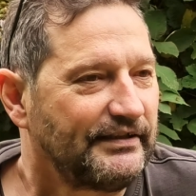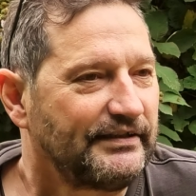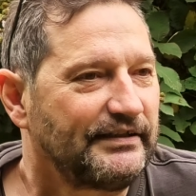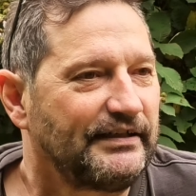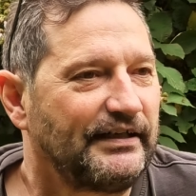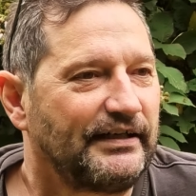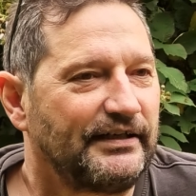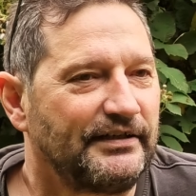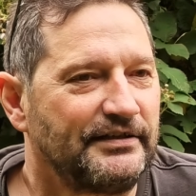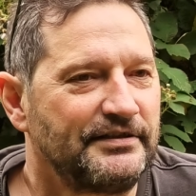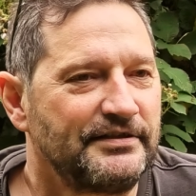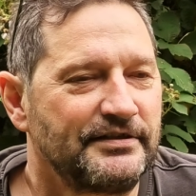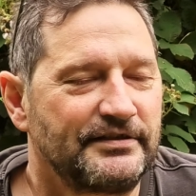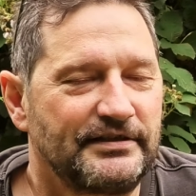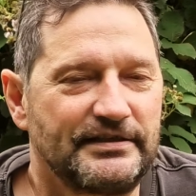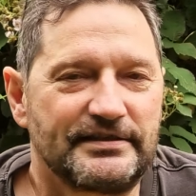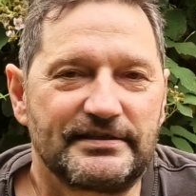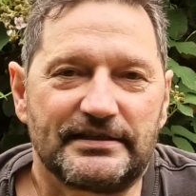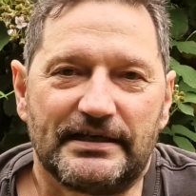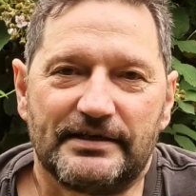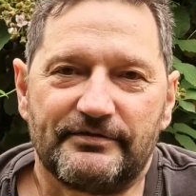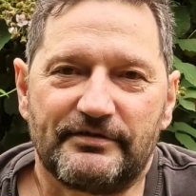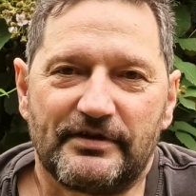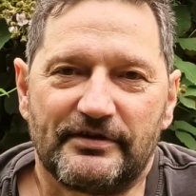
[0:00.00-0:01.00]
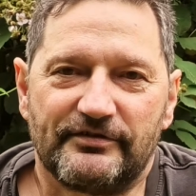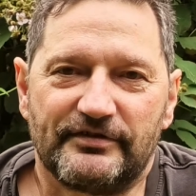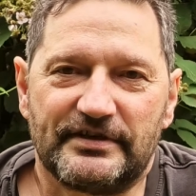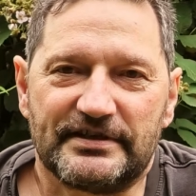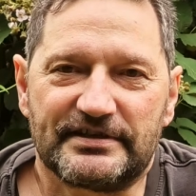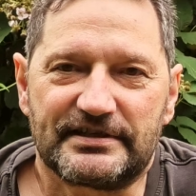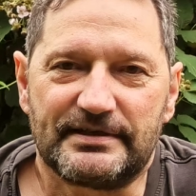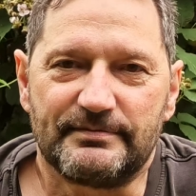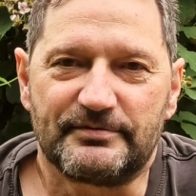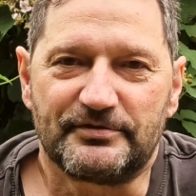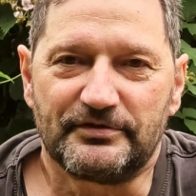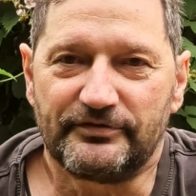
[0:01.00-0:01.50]
Ja, ganz einfach, weil
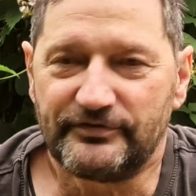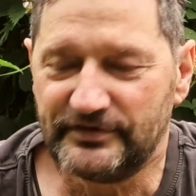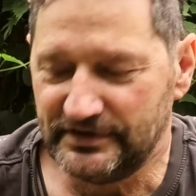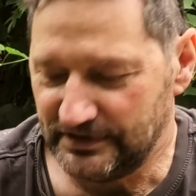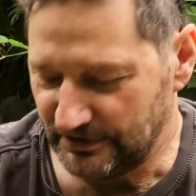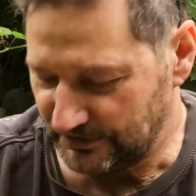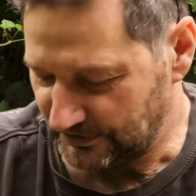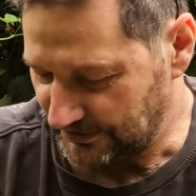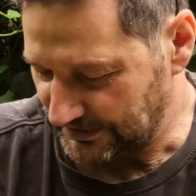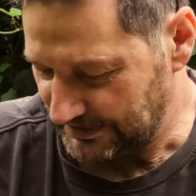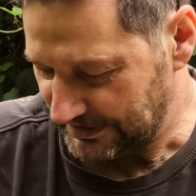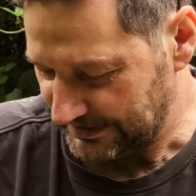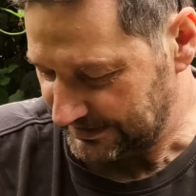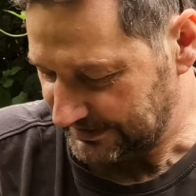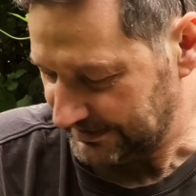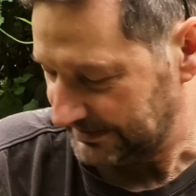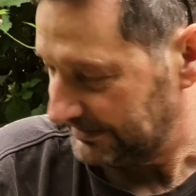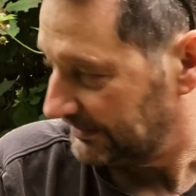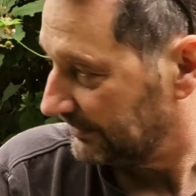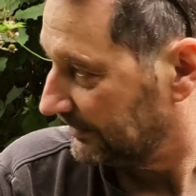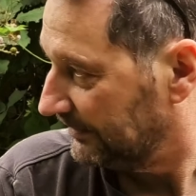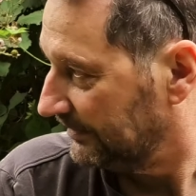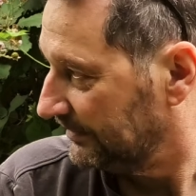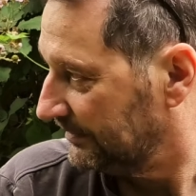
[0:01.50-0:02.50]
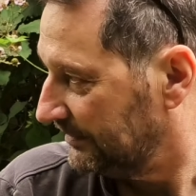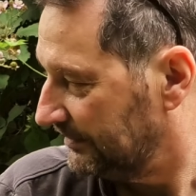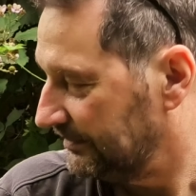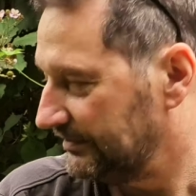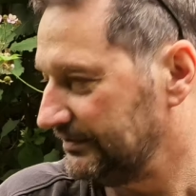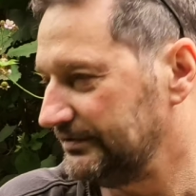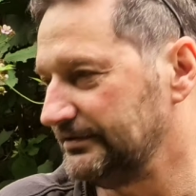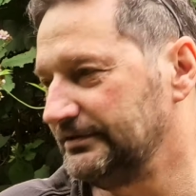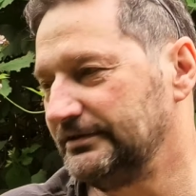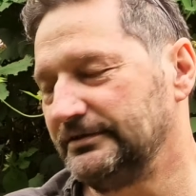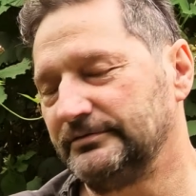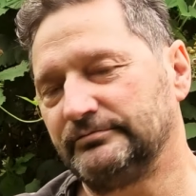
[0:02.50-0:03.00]
es gibt so viele tolle Tiere.
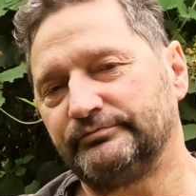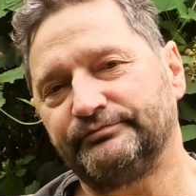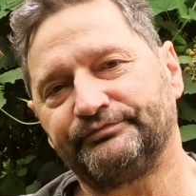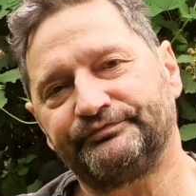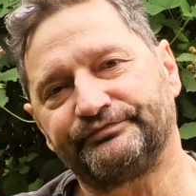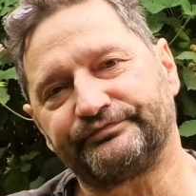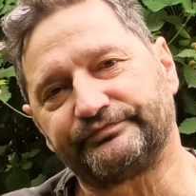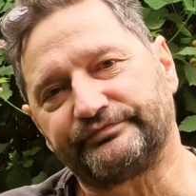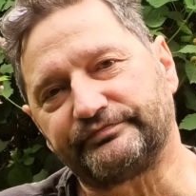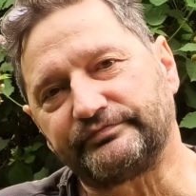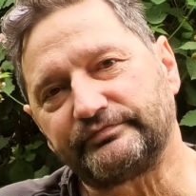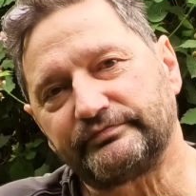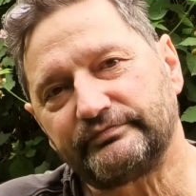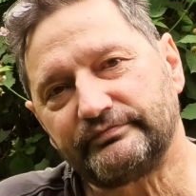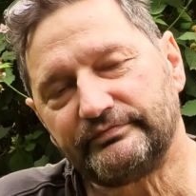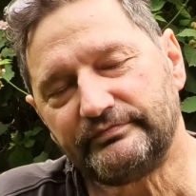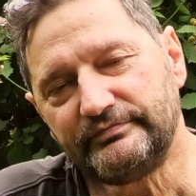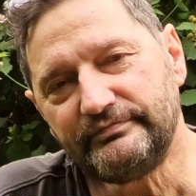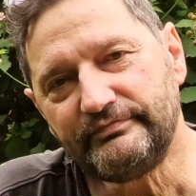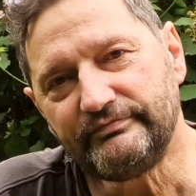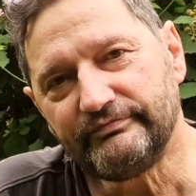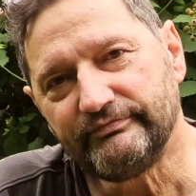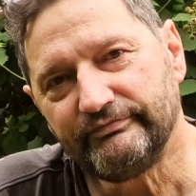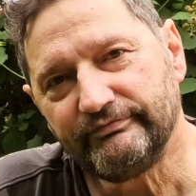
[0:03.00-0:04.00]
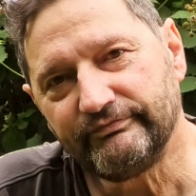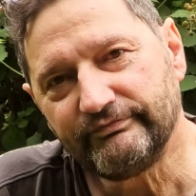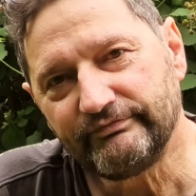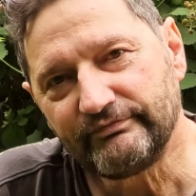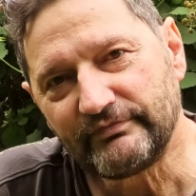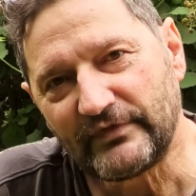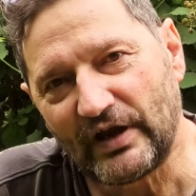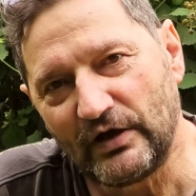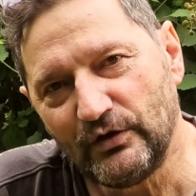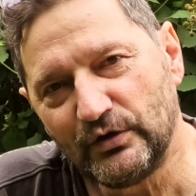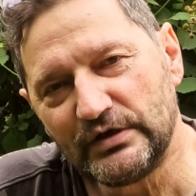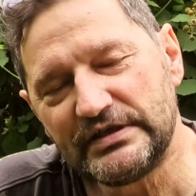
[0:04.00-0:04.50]
Ähm,
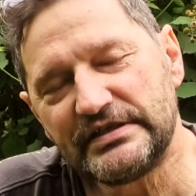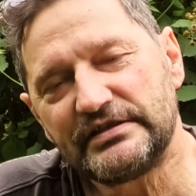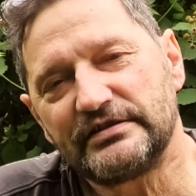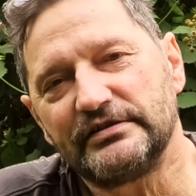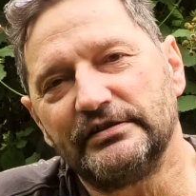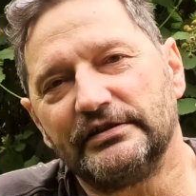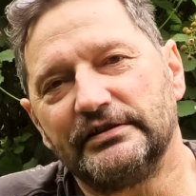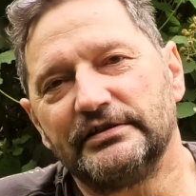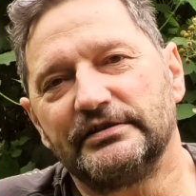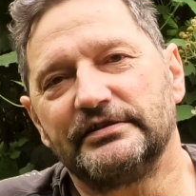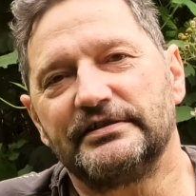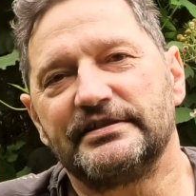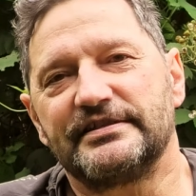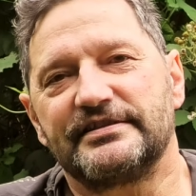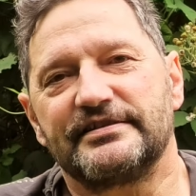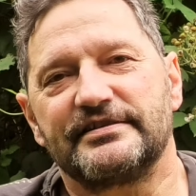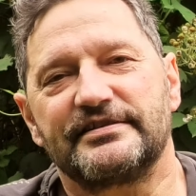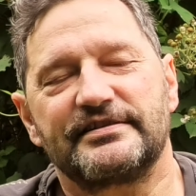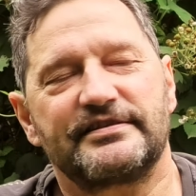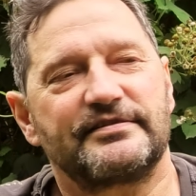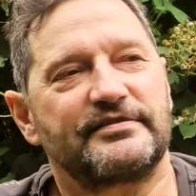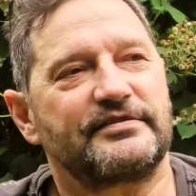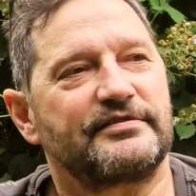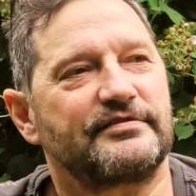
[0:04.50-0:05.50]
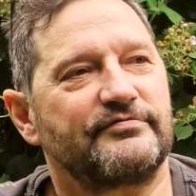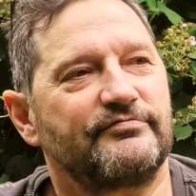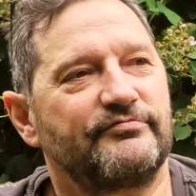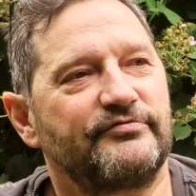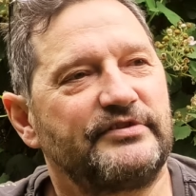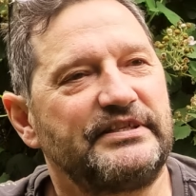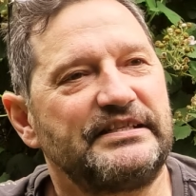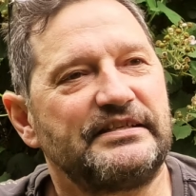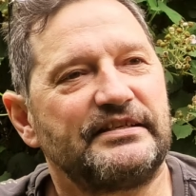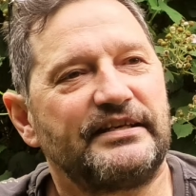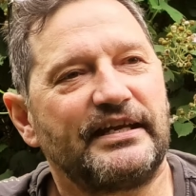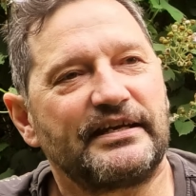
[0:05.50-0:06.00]
und äh, dieses,
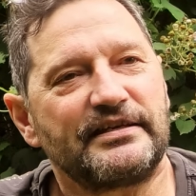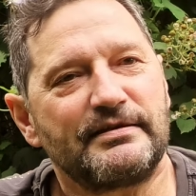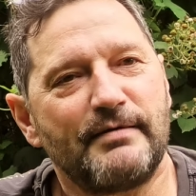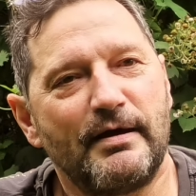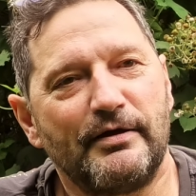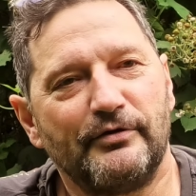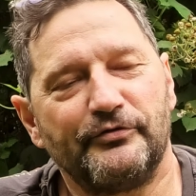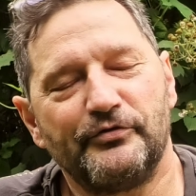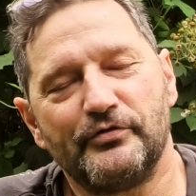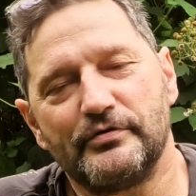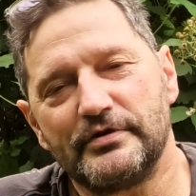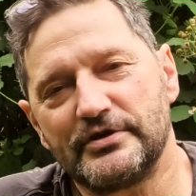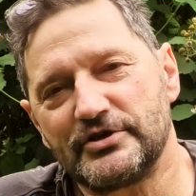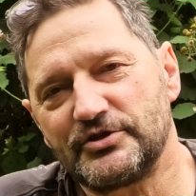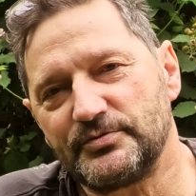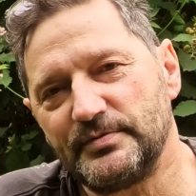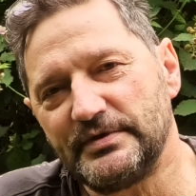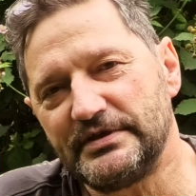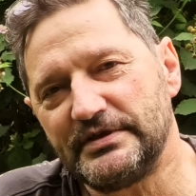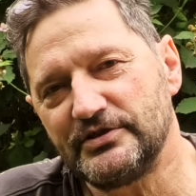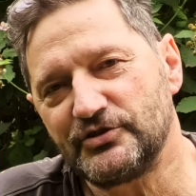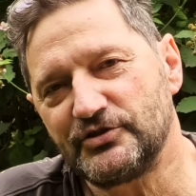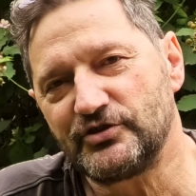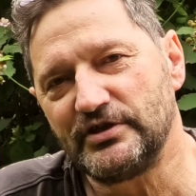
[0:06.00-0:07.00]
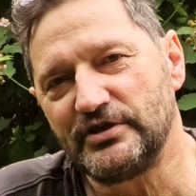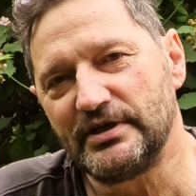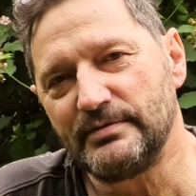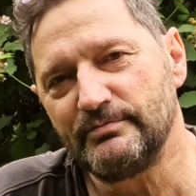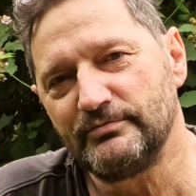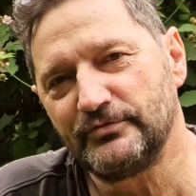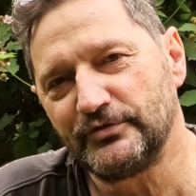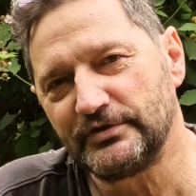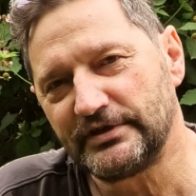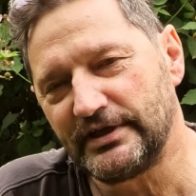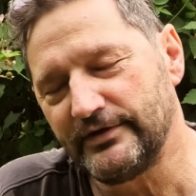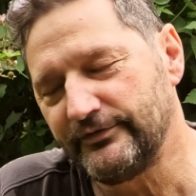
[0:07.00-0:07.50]
viele denken auch Vogelspinne ist
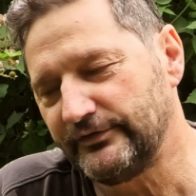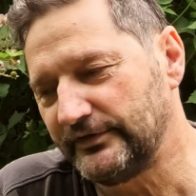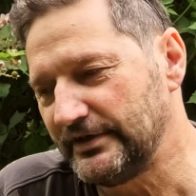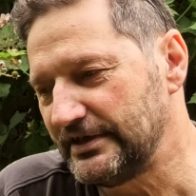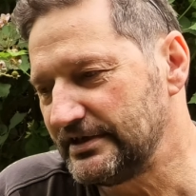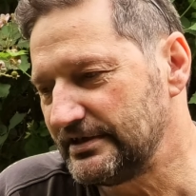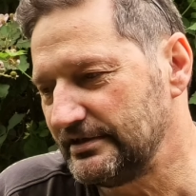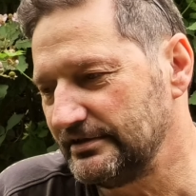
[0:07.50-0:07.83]
schlimm und giftig.